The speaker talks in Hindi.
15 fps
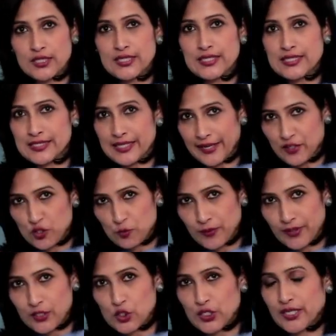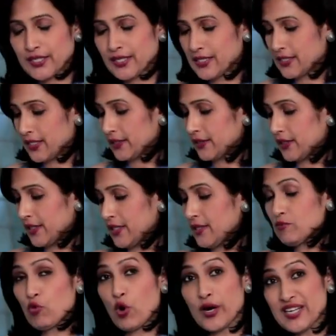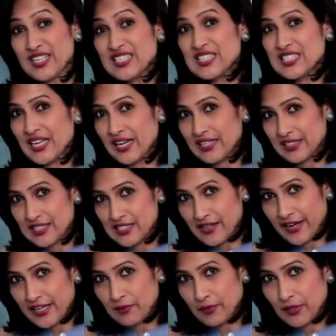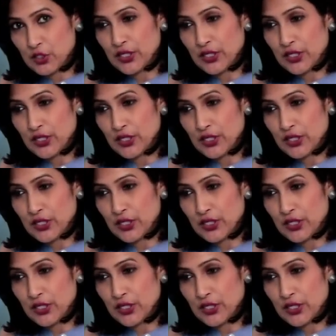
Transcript: की साइट पे चेक कर सकते हैं मॉर्निंग स्टार की साइट पे